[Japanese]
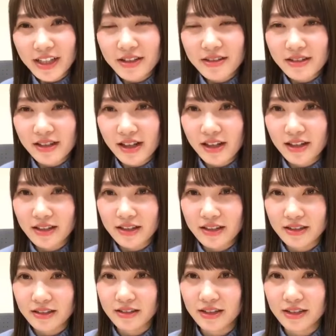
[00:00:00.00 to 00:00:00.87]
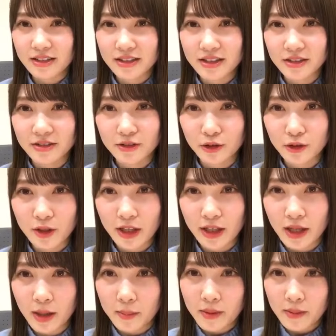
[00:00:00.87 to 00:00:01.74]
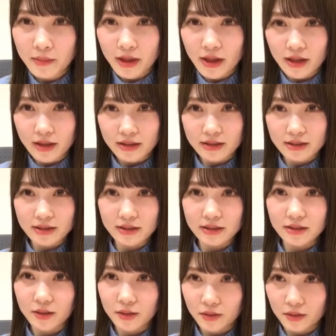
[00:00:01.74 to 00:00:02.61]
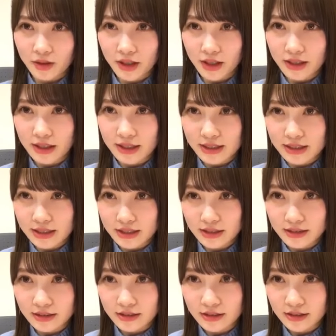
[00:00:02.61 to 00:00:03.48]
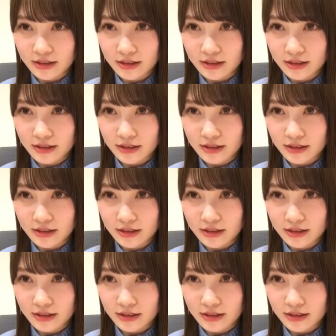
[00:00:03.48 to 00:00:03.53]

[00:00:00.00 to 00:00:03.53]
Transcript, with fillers: 顔が赤くなっちゃうのでやめます、この話。